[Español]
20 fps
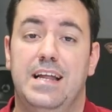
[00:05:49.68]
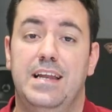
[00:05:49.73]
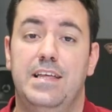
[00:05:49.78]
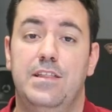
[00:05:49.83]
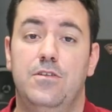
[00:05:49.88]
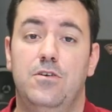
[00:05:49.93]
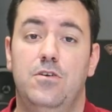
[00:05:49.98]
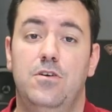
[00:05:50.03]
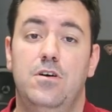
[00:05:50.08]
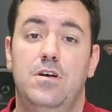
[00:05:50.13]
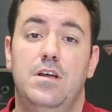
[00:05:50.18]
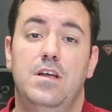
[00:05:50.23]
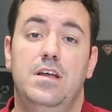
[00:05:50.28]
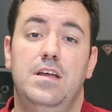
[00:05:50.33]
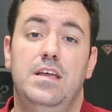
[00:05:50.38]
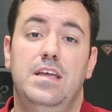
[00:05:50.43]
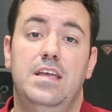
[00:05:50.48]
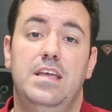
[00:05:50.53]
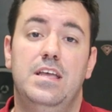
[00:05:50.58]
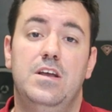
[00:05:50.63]
cálido
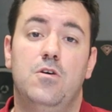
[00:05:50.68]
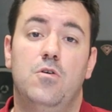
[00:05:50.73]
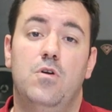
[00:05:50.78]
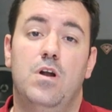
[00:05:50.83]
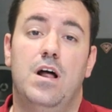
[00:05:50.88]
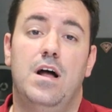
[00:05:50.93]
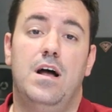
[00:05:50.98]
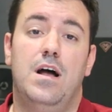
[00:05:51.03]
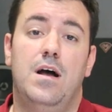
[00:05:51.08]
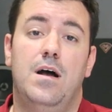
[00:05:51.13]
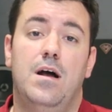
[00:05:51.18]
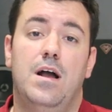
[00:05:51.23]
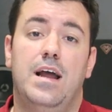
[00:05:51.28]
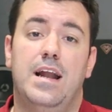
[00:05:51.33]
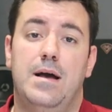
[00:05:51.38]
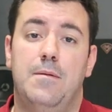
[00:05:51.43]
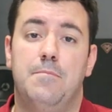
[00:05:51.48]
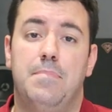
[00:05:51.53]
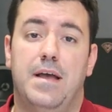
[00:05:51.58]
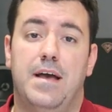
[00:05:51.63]
y con una
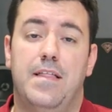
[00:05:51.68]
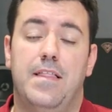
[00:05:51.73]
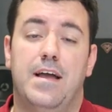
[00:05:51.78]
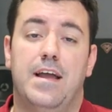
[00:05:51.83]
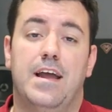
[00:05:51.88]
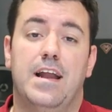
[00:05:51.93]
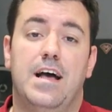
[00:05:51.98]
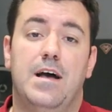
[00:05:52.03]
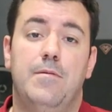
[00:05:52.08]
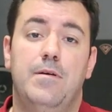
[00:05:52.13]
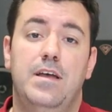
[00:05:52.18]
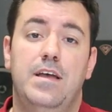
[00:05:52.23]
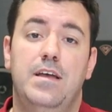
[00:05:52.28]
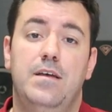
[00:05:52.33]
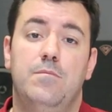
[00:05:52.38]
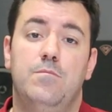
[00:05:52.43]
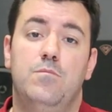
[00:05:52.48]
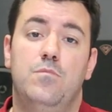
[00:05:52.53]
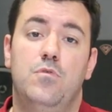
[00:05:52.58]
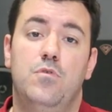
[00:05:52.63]
gran pegada en
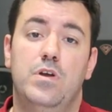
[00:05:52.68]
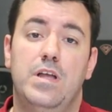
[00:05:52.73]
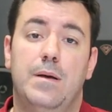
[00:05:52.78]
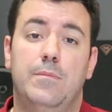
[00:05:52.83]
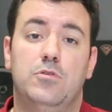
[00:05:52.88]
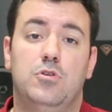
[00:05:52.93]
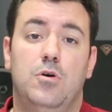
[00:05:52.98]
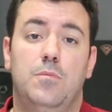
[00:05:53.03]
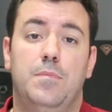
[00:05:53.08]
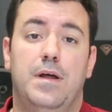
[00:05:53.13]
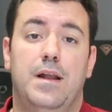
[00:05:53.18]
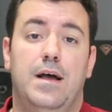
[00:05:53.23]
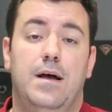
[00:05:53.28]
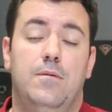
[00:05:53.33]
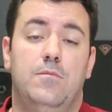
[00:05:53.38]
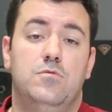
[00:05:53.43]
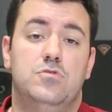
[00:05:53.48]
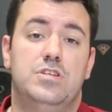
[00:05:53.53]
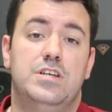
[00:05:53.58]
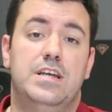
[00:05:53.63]
grave, muy apto
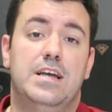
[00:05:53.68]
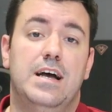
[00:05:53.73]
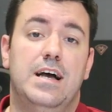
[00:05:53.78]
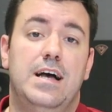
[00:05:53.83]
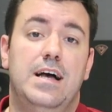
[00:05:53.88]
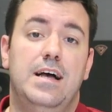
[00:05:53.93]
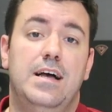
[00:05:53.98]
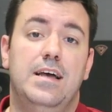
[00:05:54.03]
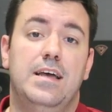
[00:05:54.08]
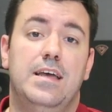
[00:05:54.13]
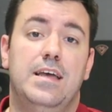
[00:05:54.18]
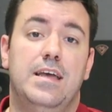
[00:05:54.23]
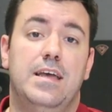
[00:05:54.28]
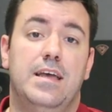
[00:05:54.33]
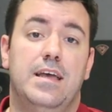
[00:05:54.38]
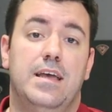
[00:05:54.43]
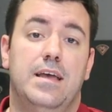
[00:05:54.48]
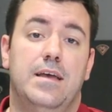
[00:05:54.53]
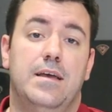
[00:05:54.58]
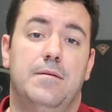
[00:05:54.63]
para música
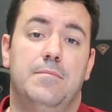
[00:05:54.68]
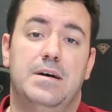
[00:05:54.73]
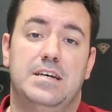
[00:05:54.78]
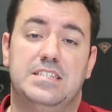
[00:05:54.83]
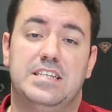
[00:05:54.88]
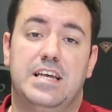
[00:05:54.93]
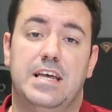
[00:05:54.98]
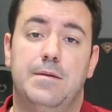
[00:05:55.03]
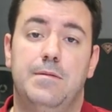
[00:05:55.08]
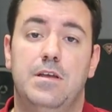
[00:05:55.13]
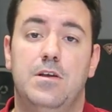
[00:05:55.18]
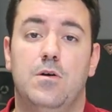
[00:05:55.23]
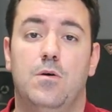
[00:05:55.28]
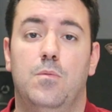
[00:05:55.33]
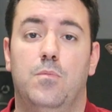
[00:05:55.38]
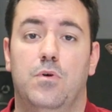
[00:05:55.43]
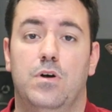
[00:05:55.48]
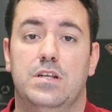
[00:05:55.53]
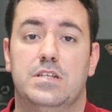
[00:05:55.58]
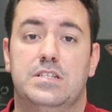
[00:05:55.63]
eh, bass heavy
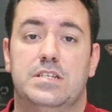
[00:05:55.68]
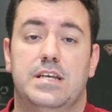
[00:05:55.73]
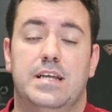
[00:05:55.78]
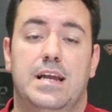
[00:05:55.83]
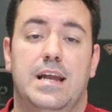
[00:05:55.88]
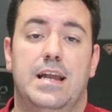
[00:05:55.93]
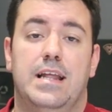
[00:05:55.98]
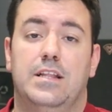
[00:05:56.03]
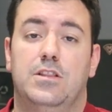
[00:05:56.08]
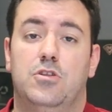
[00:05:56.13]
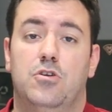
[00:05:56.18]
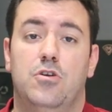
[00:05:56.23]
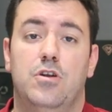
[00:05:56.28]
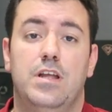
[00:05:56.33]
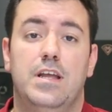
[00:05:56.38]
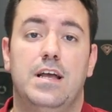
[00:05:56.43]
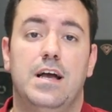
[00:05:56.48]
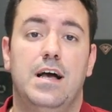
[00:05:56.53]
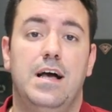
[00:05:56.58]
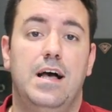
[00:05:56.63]
como pueden ser
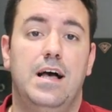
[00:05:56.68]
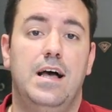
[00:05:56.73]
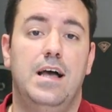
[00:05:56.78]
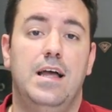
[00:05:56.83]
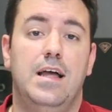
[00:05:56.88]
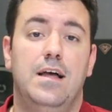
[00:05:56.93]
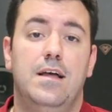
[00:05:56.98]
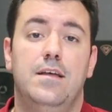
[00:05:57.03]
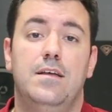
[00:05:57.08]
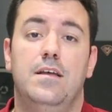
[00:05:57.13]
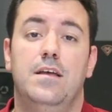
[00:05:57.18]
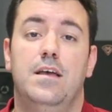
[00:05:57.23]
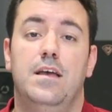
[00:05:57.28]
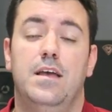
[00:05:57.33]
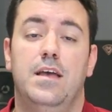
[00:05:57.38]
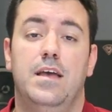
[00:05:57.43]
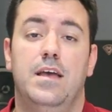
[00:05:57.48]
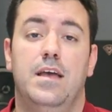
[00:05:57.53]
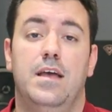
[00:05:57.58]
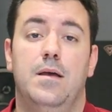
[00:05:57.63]
electrónica,
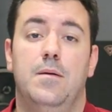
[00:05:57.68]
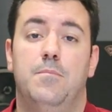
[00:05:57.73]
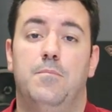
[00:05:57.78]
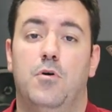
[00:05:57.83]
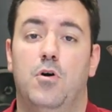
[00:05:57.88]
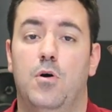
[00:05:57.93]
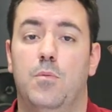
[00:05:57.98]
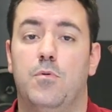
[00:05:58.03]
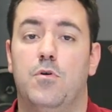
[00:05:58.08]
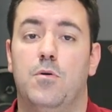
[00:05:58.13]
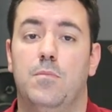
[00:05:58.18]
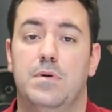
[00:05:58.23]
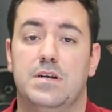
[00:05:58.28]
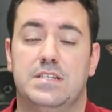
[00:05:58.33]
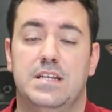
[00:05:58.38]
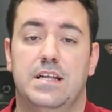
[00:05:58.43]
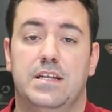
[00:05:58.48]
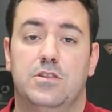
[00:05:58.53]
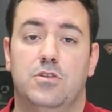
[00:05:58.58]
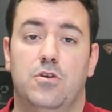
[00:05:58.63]
eh, pop con
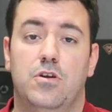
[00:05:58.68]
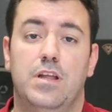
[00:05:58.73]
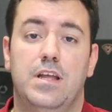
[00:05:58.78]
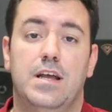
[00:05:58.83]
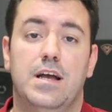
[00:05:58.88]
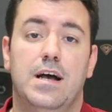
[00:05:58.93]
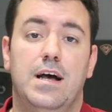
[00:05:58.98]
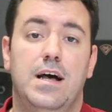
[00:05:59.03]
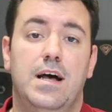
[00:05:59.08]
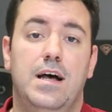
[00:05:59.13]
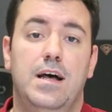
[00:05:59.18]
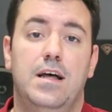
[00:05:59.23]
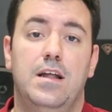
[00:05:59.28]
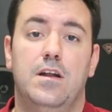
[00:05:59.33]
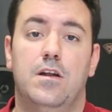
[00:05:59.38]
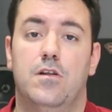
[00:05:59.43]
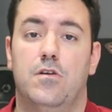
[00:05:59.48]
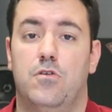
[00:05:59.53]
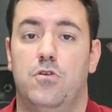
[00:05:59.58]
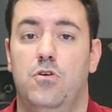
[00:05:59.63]
bass
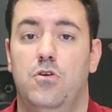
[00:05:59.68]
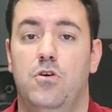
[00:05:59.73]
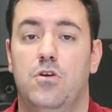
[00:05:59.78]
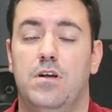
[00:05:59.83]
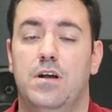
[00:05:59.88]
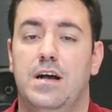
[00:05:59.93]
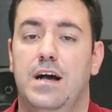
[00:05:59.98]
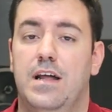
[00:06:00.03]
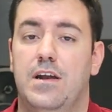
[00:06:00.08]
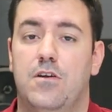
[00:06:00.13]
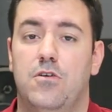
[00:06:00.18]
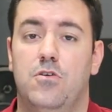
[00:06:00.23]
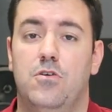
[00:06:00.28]
electrónica, rock, hard